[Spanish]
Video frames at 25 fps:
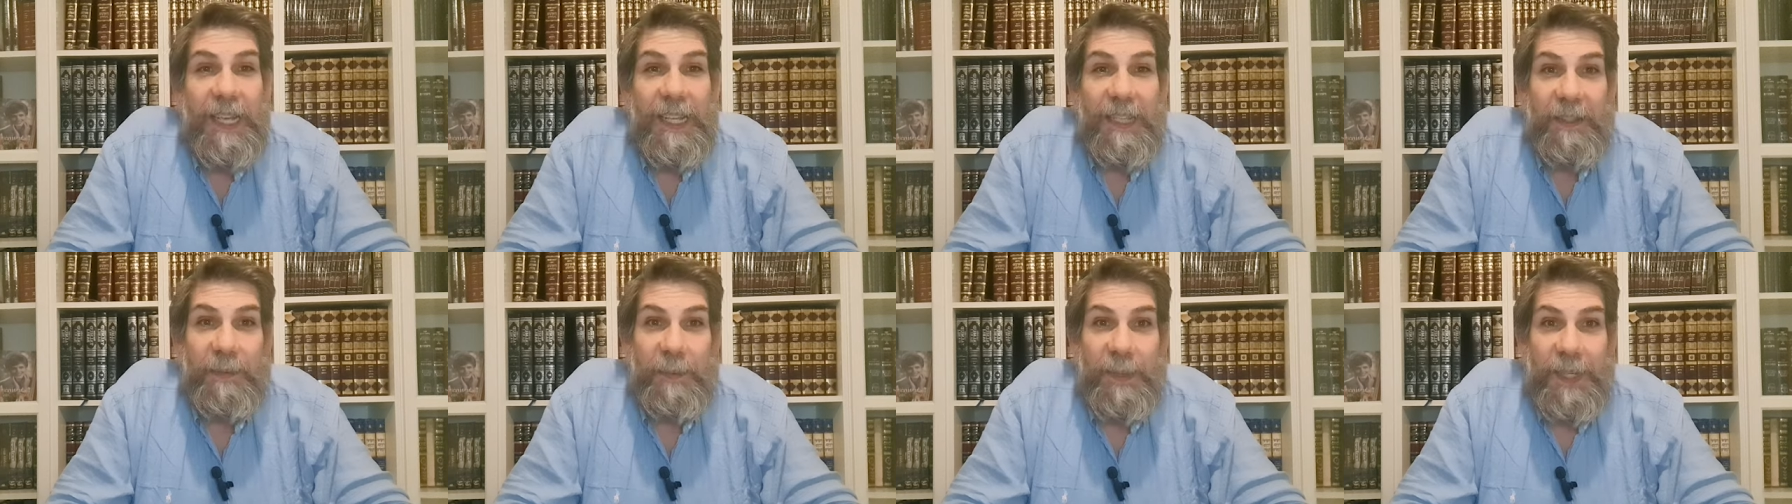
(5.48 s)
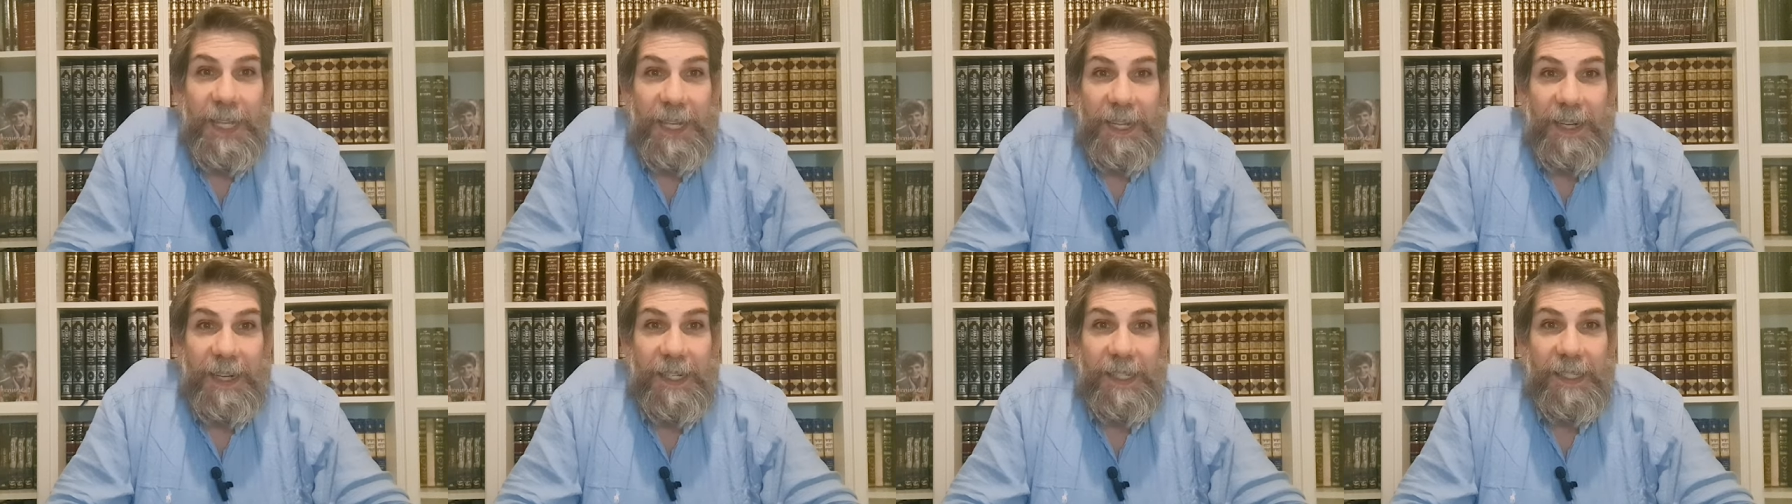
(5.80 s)
es
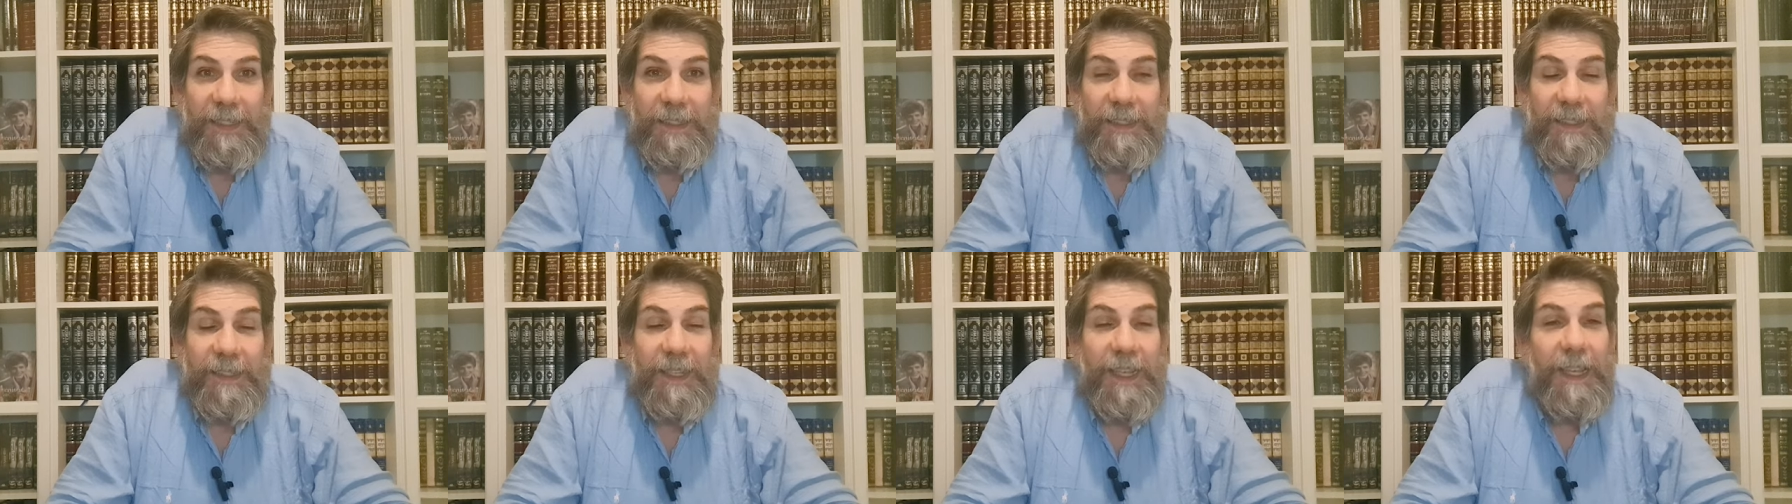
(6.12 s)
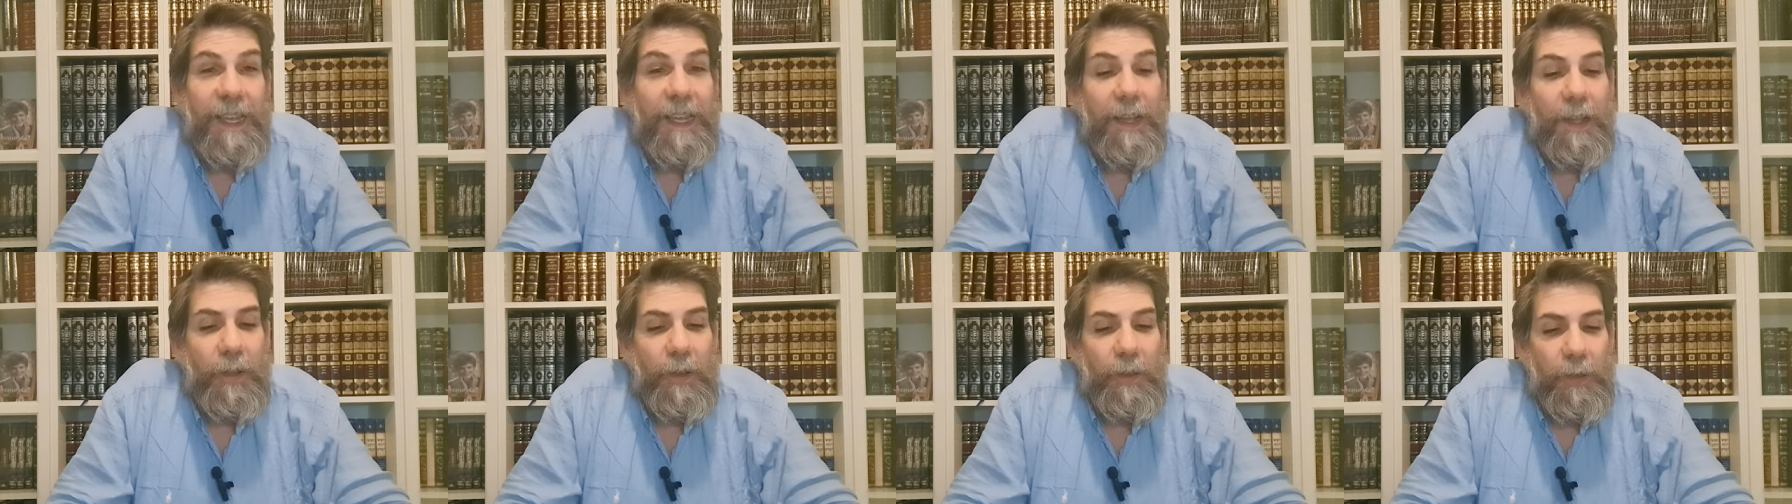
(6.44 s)
viernes
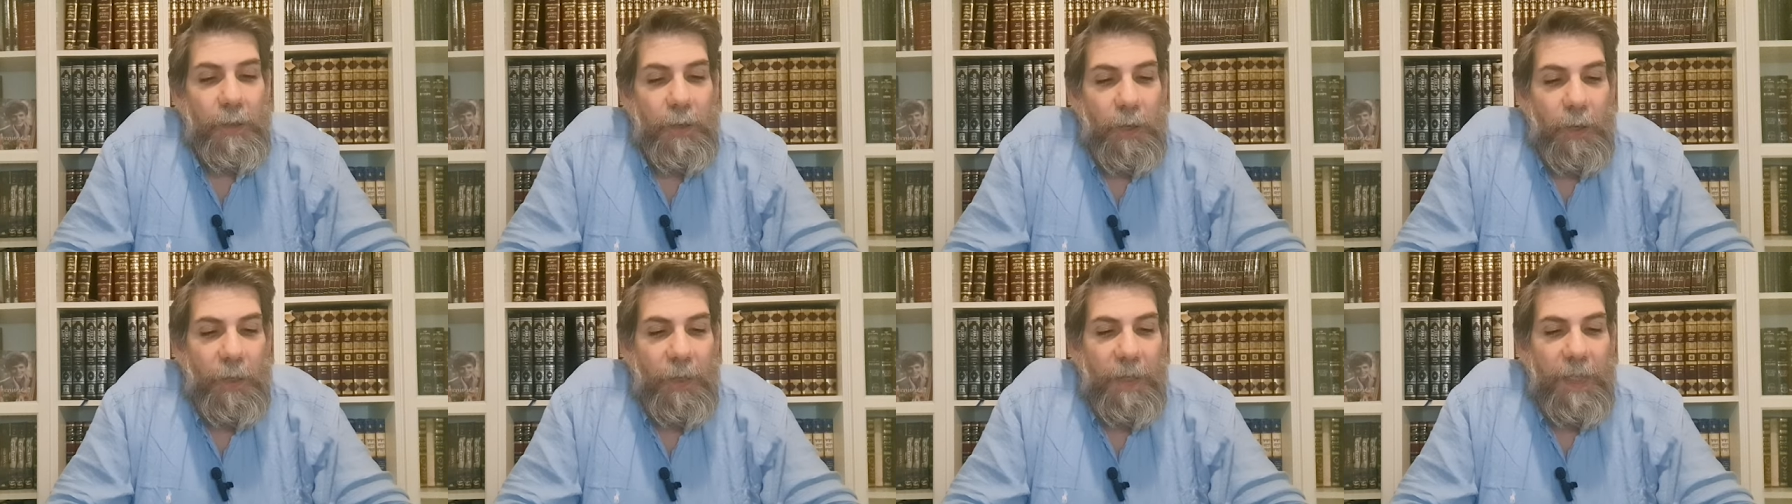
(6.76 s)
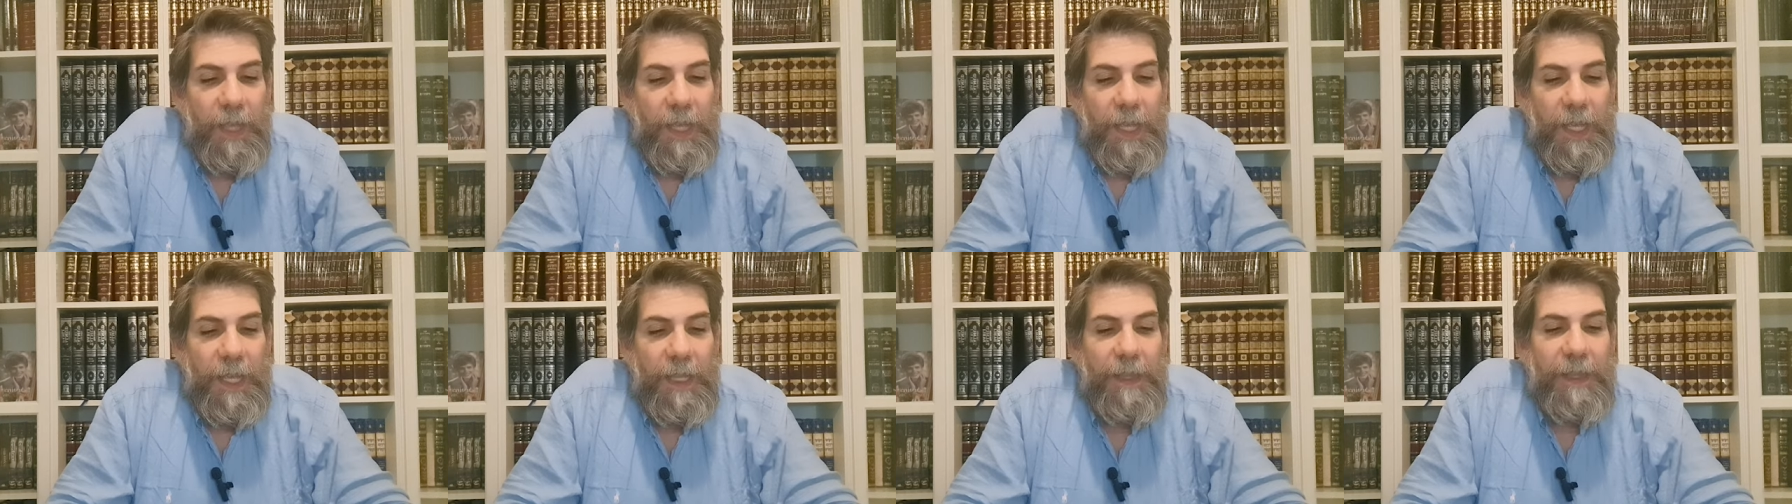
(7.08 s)

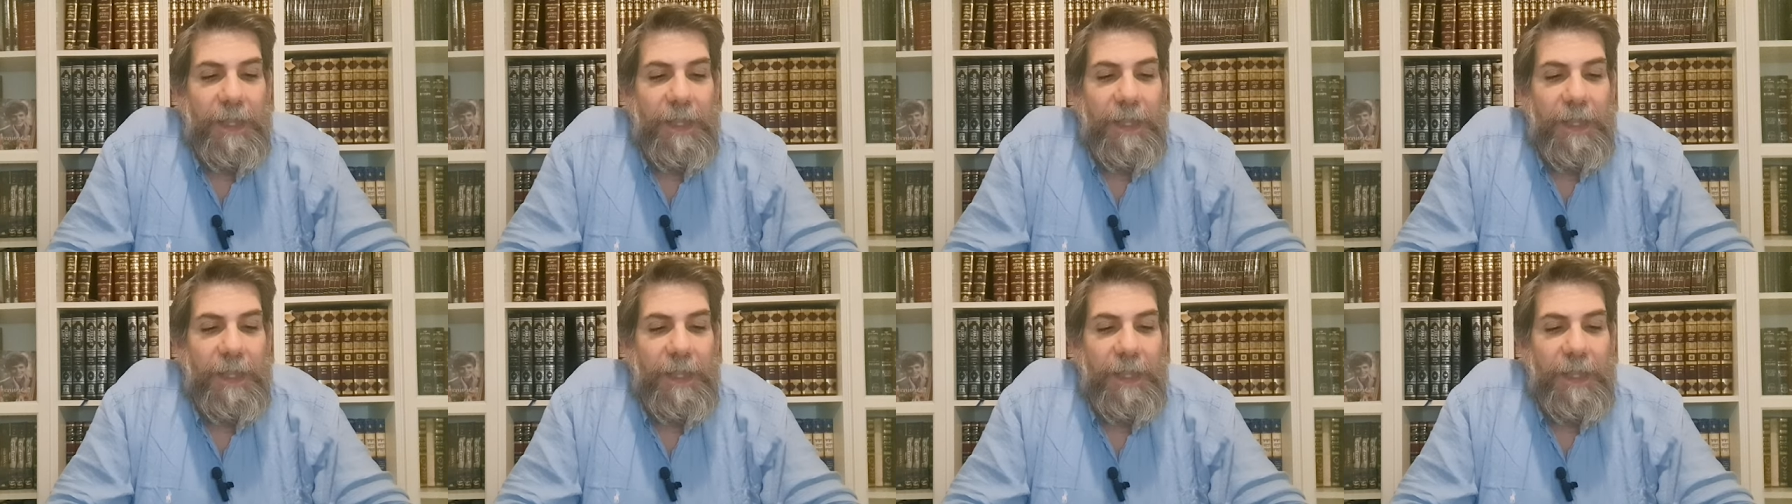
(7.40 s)
12